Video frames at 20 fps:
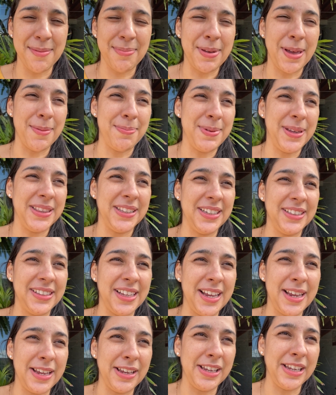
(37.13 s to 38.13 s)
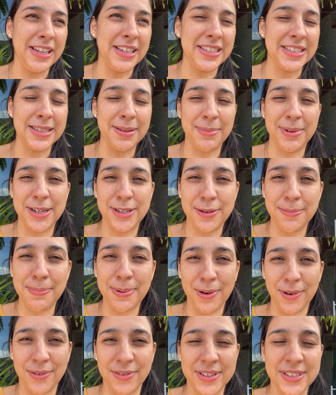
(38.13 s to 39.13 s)
Porque a Pietra tá em semana de
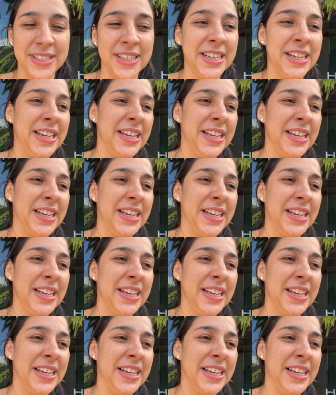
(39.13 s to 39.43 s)
provas.